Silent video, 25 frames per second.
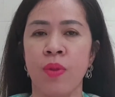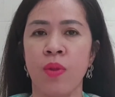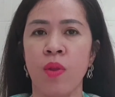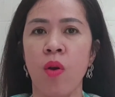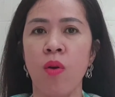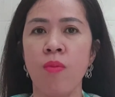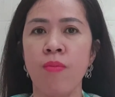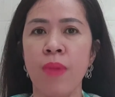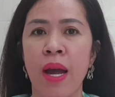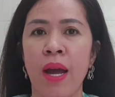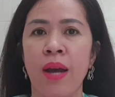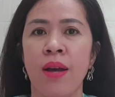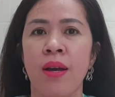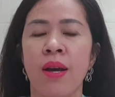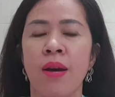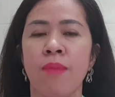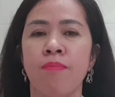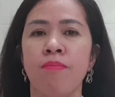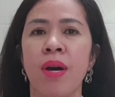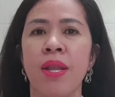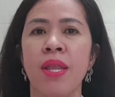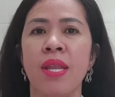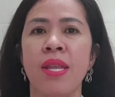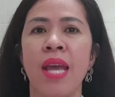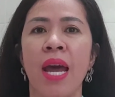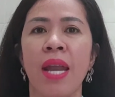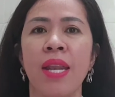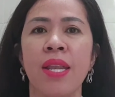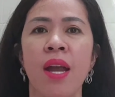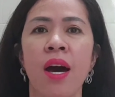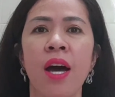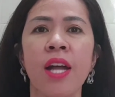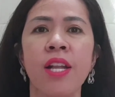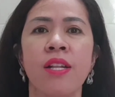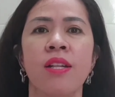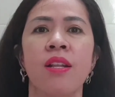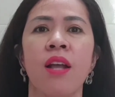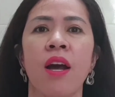đúng không ạ mình dành
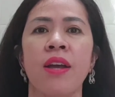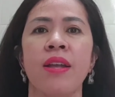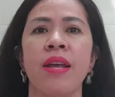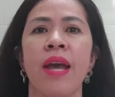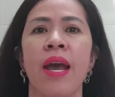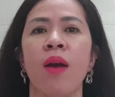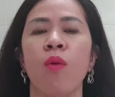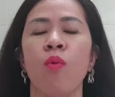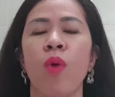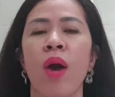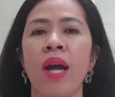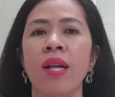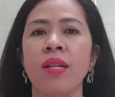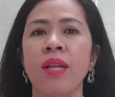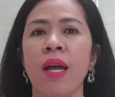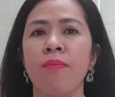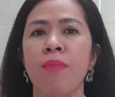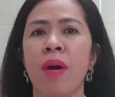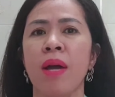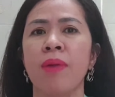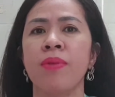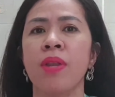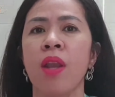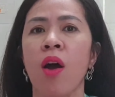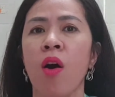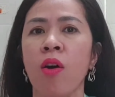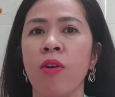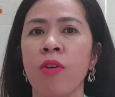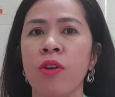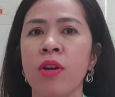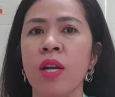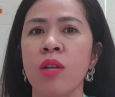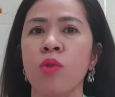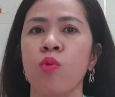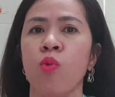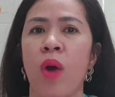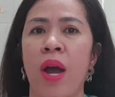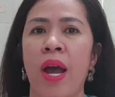ít thời gian quá thì mình đòi
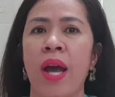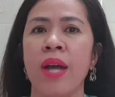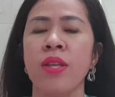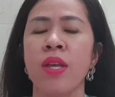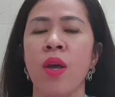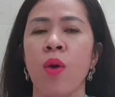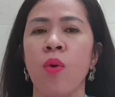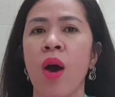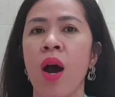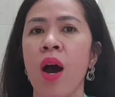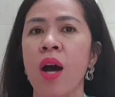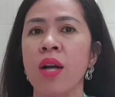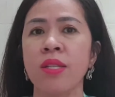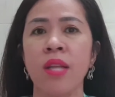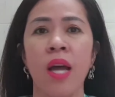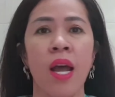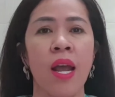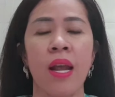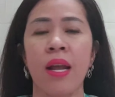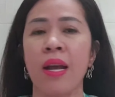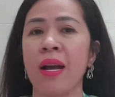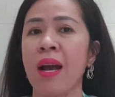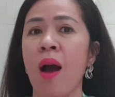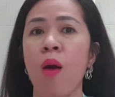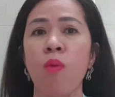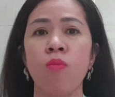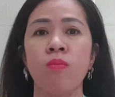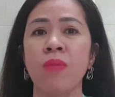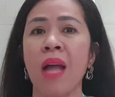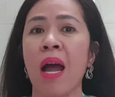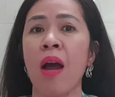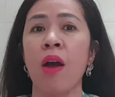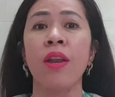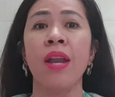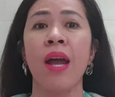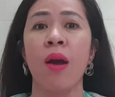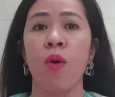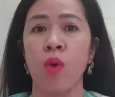kết quả nhiều hơn thì không
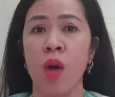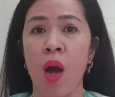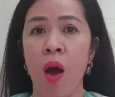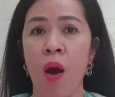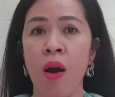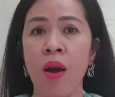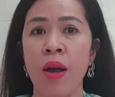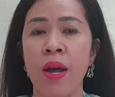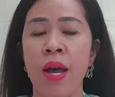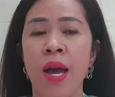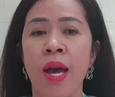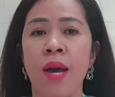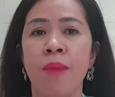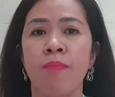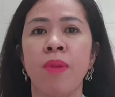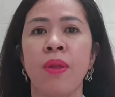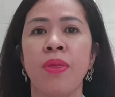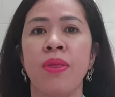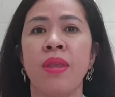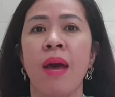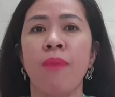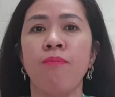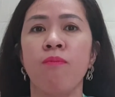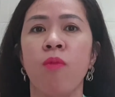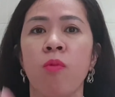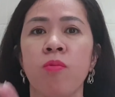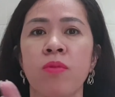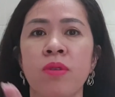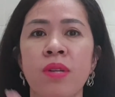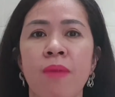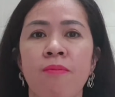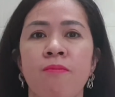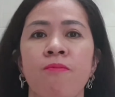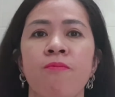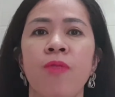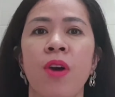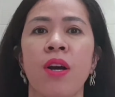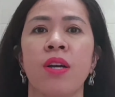thể nào có mình dành một
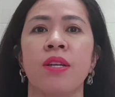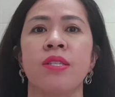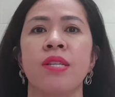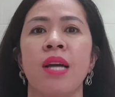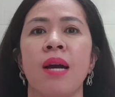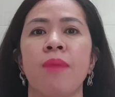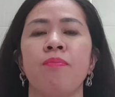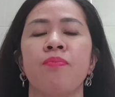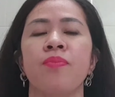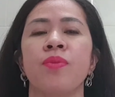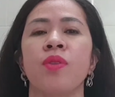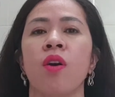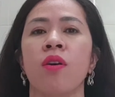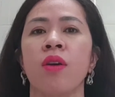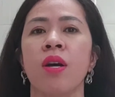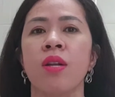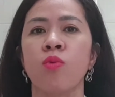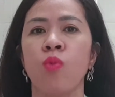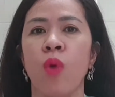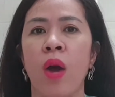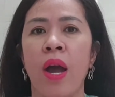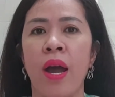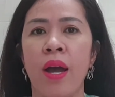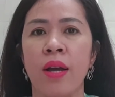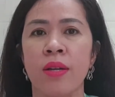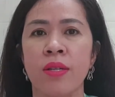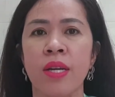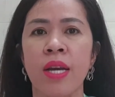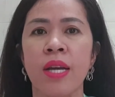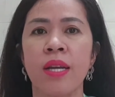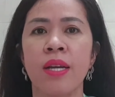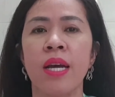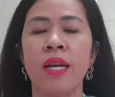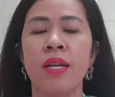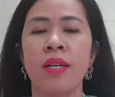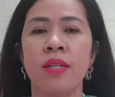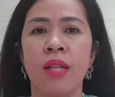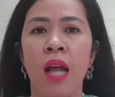trăm phần trăm cho kết quả cái
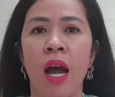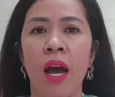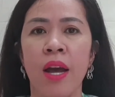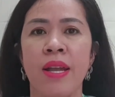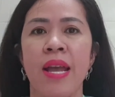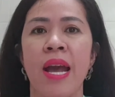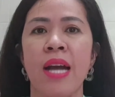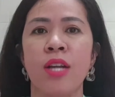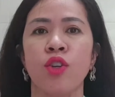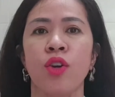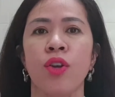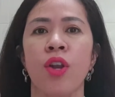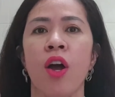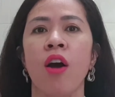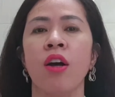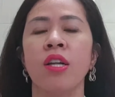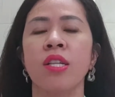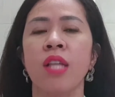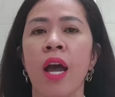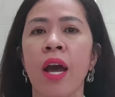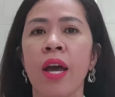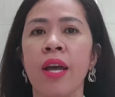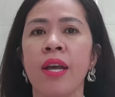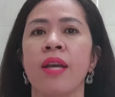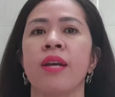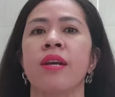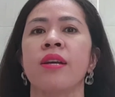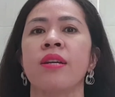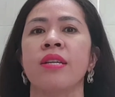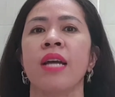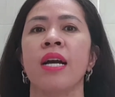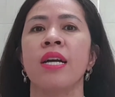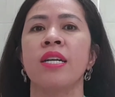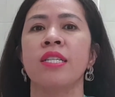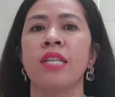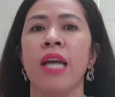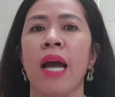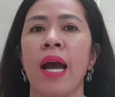cái thời gian cho nó thì
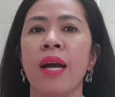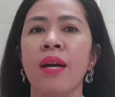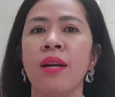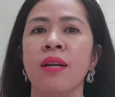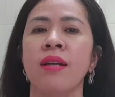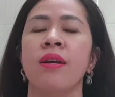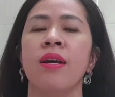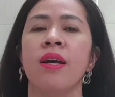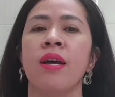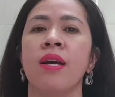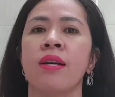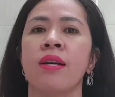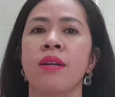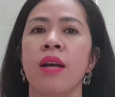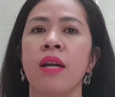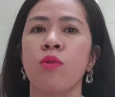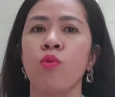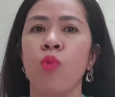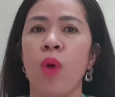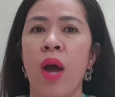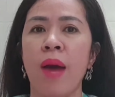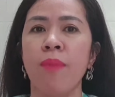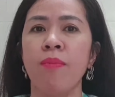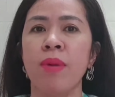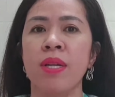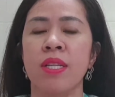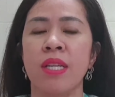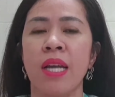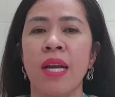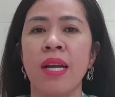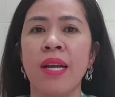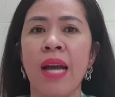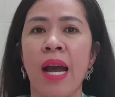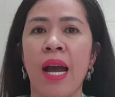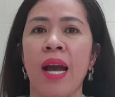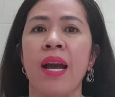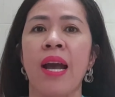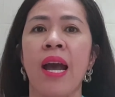chắc chắn kết quả mình sẽ
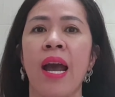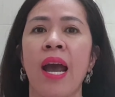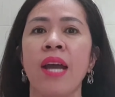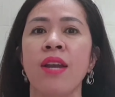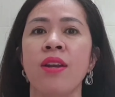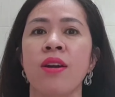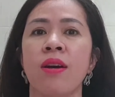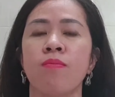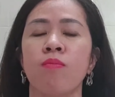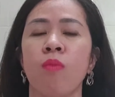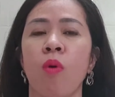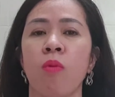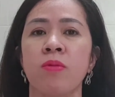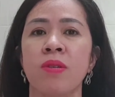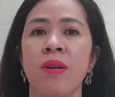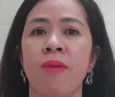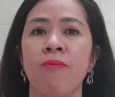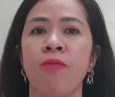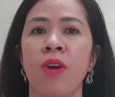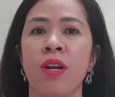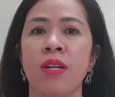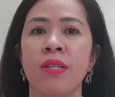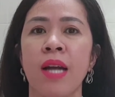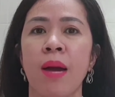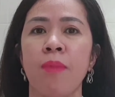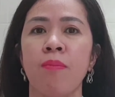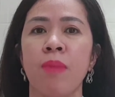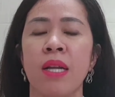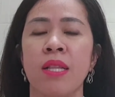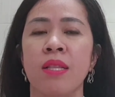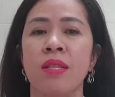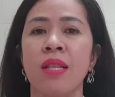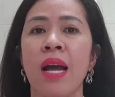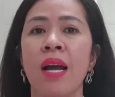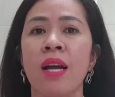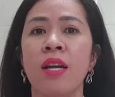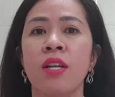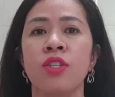gặt hái được một trăm phần trăm là
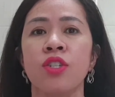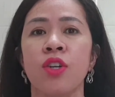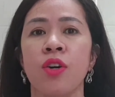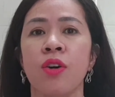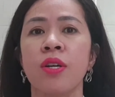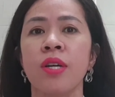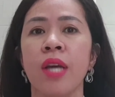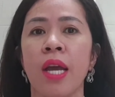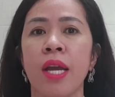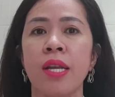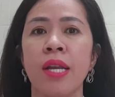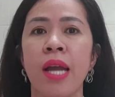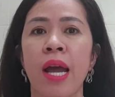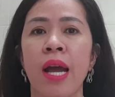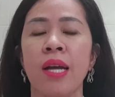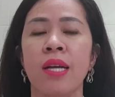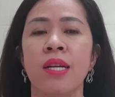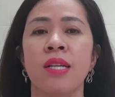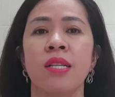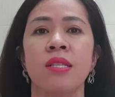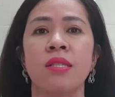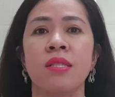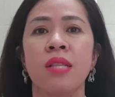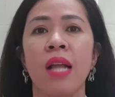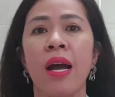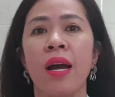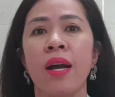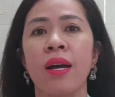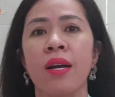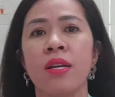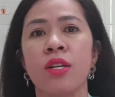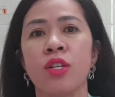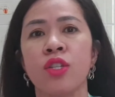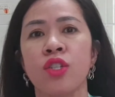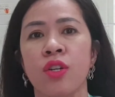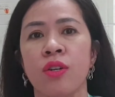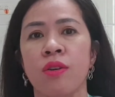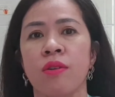tăng trưởng kỹ năng
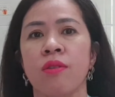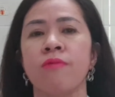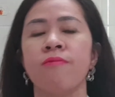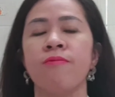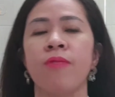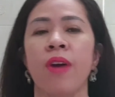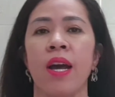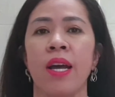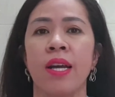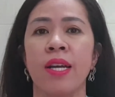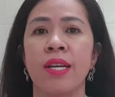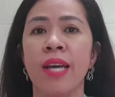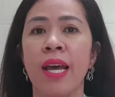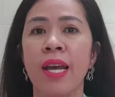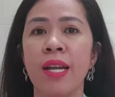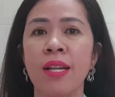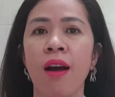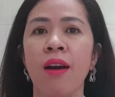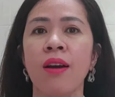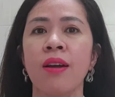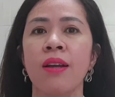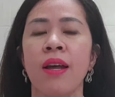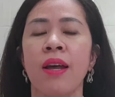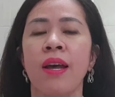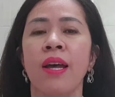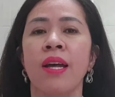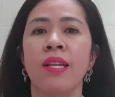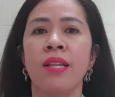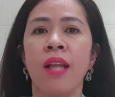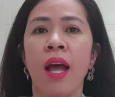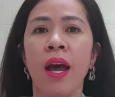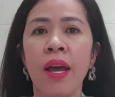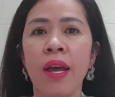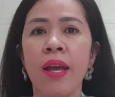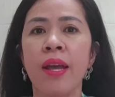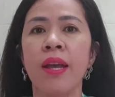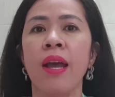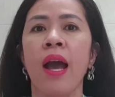tăng trưởng về kiến thức
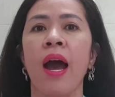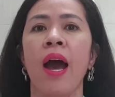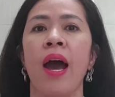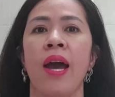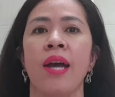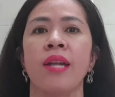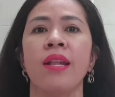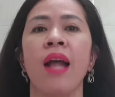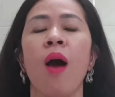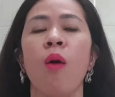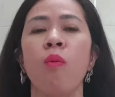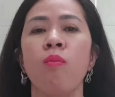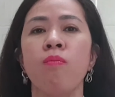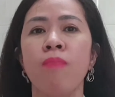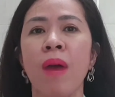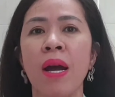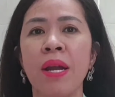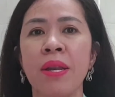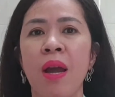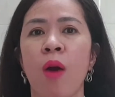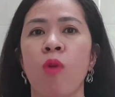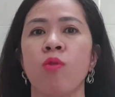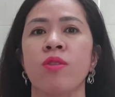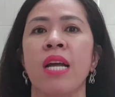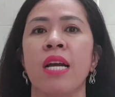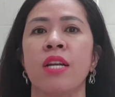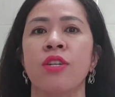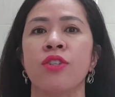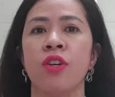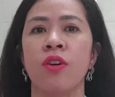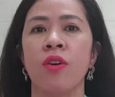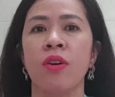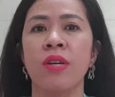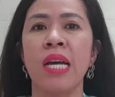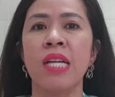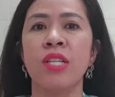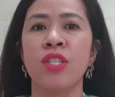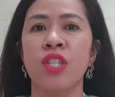thì hệ thống bắt đầu tăng
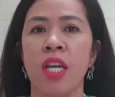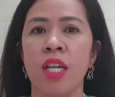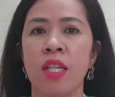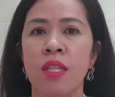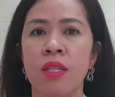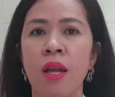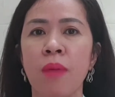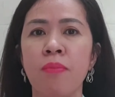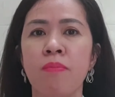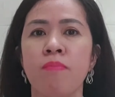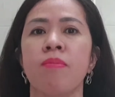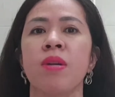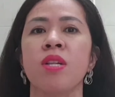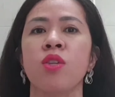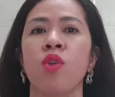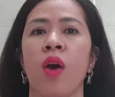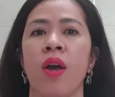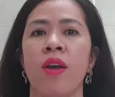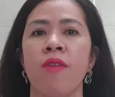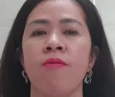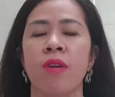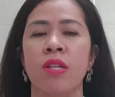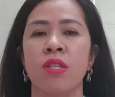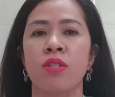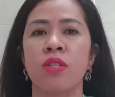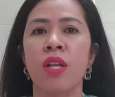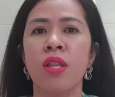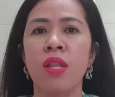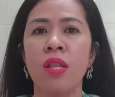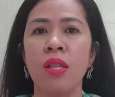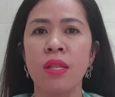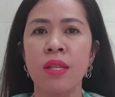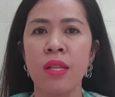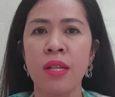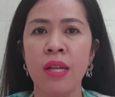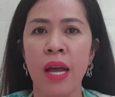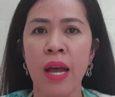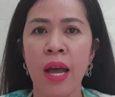trưởng các anh chị tin bích thủy và
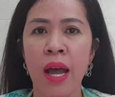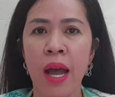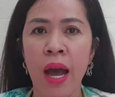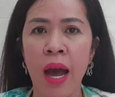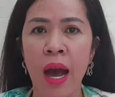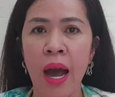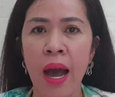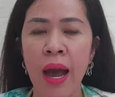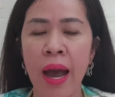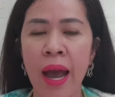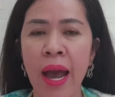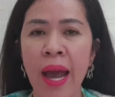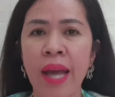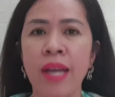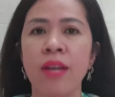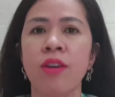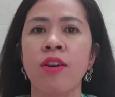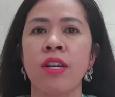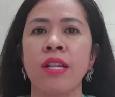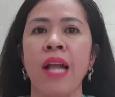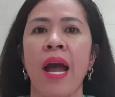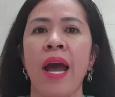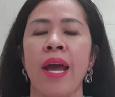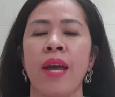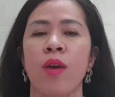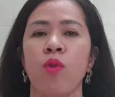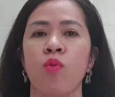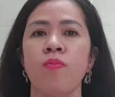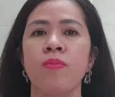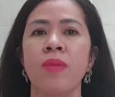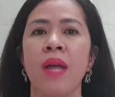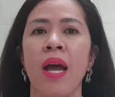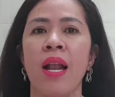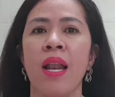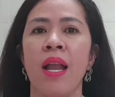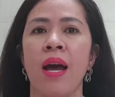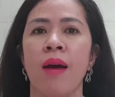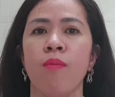tin à, hai người thầy của chúng
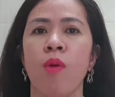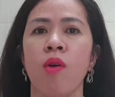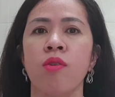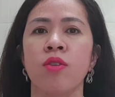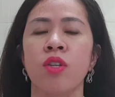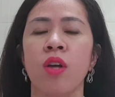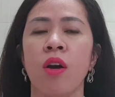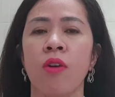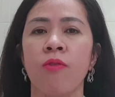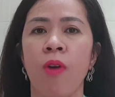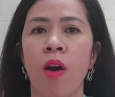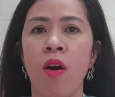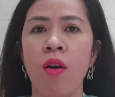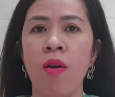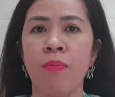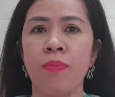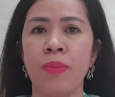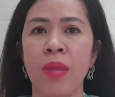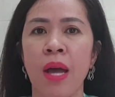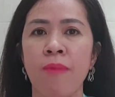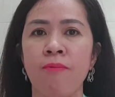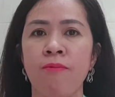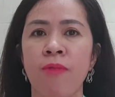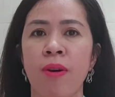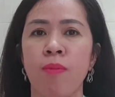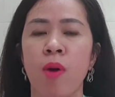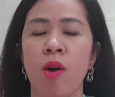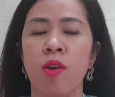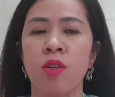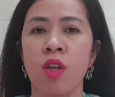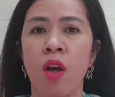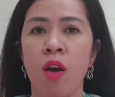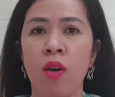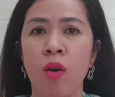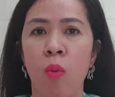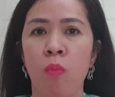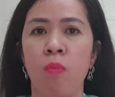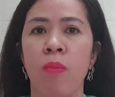ta là bonsai võ hồng tâm và
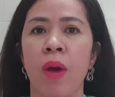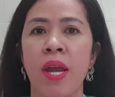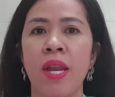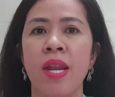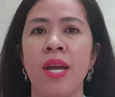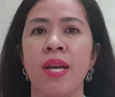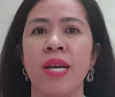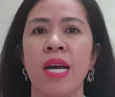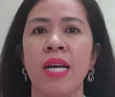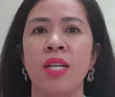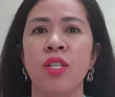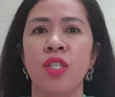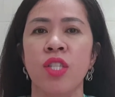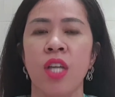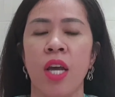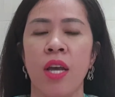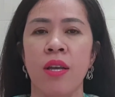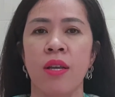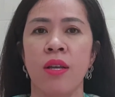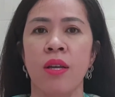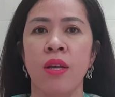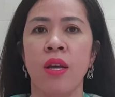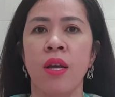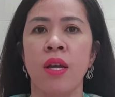bonsai ngọc mỹ đi các anh chị